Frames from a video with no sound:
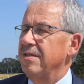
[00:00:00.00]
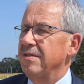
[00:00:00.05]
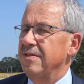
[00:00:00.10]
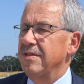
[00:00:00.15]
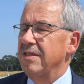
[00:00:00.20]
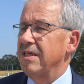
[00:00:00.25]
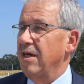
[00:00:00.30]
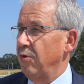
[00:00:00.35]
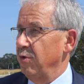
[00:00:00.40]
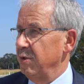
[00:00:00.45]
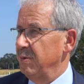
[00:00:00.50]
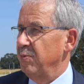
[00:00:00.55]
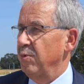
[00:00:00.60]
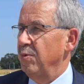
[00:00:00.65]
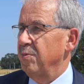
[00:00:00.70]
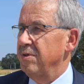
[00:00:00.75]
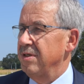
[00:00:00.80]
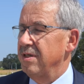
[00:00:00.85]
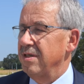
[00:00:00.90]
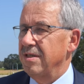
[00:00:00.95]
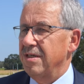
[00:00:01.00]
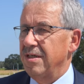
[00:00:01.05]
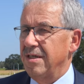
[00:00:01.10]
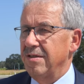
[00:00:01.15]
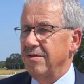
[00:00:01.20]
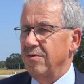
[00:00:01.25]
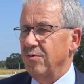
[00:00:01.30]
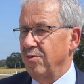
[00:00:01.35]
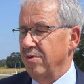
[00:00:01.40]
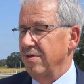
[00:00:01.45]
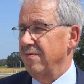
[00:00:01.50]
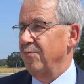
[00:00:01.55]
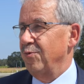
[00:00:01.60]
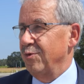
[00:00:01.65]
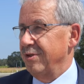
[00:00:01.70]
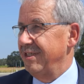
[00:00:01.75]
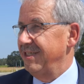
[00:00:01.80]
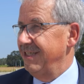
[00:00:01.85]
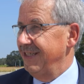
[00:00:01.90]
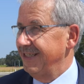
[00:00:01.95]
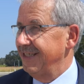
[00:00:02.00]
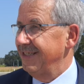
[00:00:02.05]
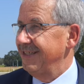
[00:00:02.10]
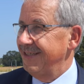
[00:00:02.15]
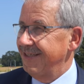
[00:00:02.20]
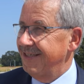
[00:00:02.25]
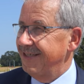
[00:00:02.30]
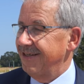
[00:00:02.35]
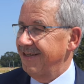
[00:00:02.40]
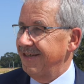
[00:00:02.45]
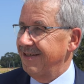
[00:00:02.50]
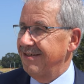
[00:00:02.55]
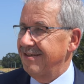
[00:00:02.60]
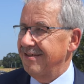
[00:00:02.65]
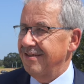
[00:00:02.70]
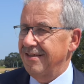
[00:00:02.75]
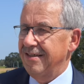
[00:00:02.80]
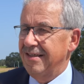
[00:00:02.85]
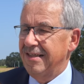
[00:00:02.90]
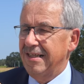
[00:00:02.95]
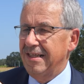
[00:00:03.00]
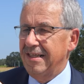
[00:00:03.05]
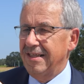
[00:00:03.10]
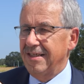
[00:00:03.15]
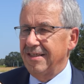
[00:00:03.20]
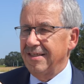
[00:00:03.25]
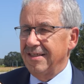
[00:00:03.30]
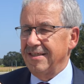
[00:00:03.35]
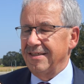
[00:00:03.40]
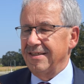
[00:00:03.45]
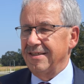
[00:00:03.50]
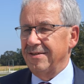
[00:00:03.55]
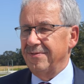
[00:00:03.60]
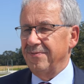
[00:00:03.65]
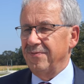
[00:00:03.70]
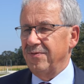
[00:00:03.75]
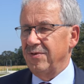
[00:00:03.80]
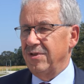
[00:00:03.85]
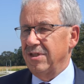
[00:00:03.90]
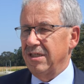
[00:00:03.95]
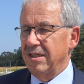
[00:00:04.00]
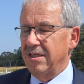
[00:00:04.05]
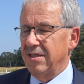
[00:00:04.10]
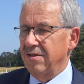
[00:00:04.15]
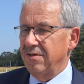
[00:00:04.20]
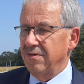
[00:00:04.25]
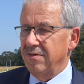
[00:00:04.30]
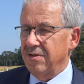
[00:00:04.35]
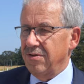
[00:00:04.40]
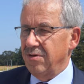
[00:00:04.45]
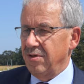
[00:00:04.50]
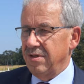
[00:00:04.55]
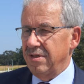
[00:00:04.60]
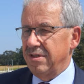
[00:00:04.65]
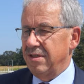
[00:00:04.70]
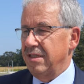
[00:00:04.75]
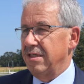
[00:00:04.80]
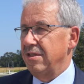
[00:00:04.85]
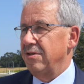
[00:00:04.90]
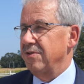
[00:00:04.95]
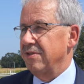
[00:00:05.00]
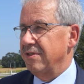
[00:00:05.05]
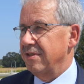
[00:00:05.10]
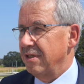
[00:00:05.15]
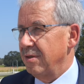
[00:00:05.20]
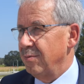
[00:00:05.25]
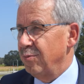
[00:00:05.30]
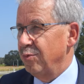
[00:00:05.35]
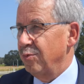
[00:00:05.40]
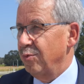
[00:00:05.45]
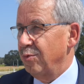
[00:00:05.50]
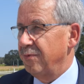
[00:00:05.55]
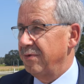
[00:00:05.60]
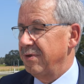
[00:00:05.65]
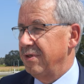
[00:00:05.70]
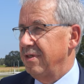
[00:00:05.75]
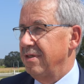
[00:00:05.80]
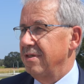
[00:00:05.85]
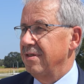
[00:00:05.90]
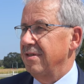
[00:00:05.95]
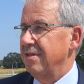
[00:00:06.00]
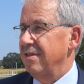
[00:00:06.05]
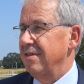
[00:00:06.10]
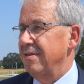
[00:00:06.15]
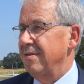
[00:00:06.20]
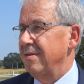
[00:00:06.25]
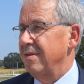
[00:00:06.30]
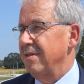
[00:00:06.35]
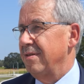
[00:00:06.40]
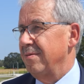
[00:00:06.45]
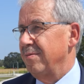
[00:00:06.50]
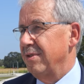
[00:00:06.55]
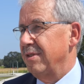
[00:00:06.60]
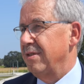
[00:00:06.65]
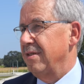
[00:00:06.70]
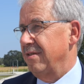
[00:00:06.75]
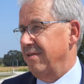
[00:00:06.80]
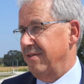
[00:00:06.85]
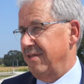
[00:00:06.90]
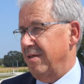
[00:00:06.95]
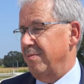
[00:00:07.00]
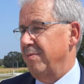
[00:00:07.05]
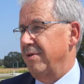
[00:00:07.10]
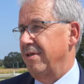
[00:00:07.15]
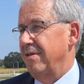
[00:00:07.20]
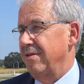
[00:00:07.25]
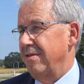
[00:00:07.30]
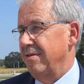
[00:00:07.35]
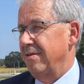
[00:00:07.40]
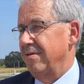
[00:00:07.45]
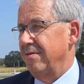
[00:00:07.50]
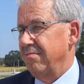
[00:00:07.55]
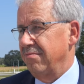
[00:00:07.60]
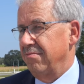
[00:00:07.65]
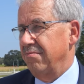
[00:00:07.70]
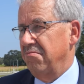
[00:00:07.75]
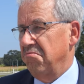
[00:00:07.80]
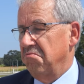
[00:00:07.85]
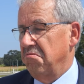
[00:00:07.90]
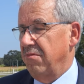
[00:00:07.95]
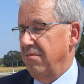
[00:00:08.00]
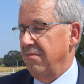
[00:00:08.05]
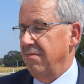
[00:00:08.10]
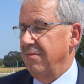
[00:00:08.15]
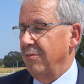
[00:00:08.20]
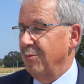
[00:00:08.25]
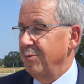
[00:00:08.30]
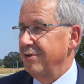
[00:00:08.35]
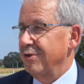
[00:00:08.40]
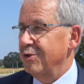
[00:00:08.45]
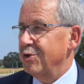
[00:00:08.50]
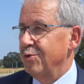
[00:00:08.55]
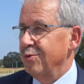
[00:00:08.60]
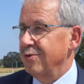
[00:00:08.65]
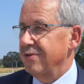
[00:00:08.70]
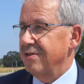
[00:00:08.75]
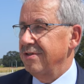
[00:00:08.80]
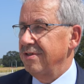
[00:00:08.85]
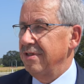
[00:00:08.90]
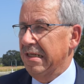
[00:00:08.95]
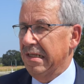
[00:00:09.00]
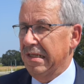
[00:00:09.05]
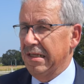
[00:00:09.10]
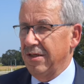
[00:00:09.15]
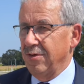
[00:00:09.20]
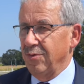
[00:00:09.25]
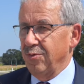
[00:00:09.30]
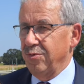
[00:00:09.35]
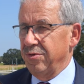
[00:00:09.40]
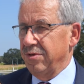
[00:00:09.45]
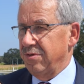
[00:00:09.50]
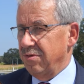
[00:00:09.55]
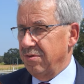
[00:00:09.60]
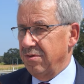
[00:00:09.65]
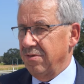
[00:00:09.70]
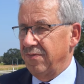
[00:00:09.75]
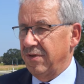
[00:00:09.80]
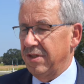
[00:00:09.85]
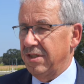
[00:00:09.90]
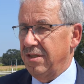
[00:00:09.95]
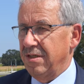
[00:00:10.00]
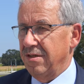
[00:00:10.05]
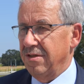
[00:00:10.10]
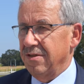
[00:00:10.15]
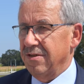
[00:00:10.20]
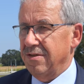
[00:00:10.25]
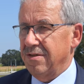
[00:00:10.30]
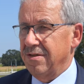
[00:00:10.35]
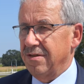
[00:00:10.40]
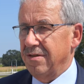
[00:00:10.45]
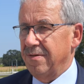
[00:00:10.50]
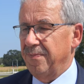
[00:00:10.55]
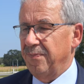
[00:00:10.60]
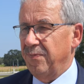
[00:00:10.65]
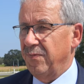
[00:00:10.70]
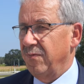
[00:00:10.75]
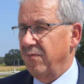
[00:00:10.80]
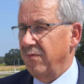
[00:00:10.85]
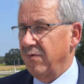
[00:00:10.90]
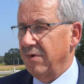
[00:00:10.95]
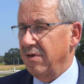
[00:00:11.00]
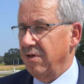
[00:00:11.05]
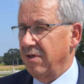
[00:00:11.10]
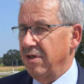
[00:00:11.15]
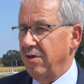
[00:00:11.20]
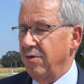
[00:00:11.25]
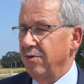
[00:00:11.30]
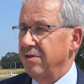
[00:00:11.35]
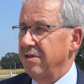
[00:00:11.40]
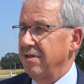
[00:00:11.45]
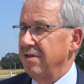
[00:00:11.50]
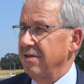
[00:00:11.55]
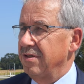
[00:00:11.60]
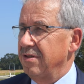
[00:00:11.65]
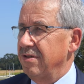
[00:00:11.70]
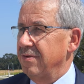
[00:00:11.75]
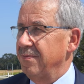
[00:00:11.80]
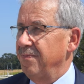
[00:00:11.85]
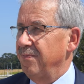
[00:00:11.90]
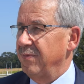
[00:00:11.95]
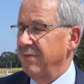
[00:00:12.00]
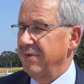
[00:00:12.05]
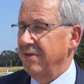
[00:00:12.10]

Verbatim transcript: sich ausprobieren kann, gucken, wo liegen denn die Talente, wir können die Industrieberufe hier äh, mit, ich sag mal, äh, unterstützen. Und äh, wichtig ist, ähm, wir können auch die äh,